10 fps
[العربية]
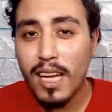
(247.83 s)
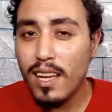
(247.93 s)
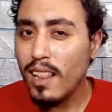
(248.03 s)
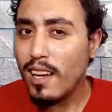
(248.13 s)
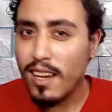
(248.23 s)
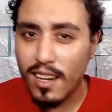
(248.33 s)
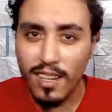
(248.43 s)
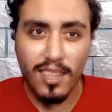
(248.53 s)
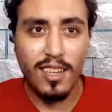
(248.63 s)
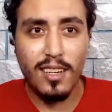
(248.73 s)
المانجا
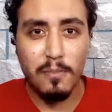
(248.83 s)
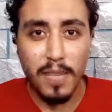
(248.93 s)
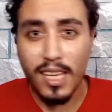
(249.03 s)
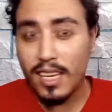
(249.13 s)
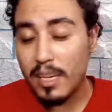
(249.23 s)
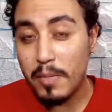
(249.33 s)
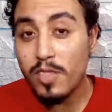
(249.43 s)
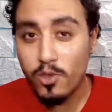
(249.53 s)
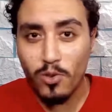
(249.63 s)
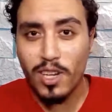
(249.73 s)
الخارقه مانجا
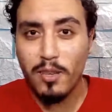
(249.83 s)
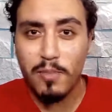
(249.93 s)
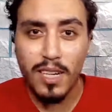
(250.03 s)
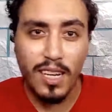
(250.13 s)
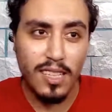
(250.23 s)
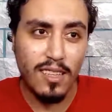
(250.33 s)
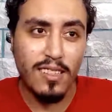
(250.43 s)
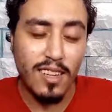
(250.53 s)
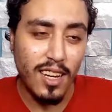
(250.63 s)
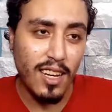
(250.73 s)
كيميتسو نو ان
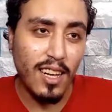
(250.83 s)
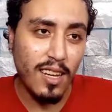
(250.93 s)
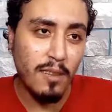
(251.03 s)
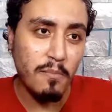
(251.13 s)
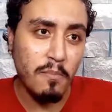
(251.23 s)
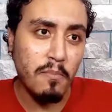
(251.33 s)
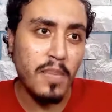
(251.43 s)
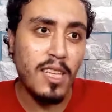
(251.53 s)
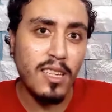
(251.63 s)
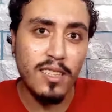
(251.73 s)
تصل الى
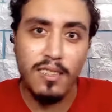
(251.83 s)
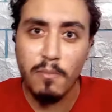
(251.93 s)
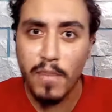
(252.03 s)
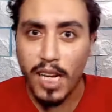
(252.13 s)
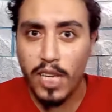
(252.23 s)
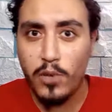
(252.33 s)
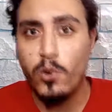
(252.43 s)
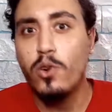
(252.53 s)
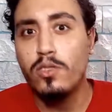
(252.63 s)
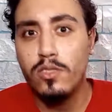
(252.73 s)
100
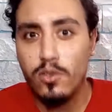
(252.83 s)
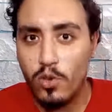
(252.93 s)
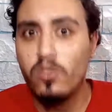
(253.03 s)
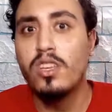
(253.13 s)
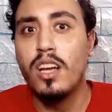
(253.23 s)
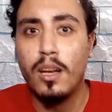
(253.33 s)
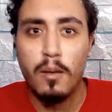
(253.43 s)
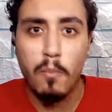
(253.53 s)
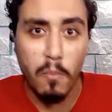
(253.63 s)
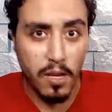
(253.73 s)
مليون
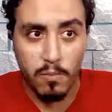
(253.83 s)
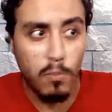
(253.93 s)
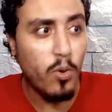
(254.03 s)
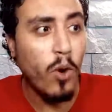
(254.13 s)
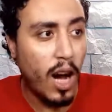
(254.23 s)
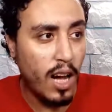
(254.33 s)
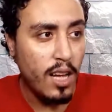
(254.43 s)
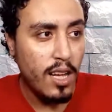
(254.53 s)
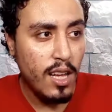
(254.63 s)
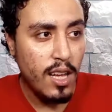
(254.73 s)
نسخه مطبوعه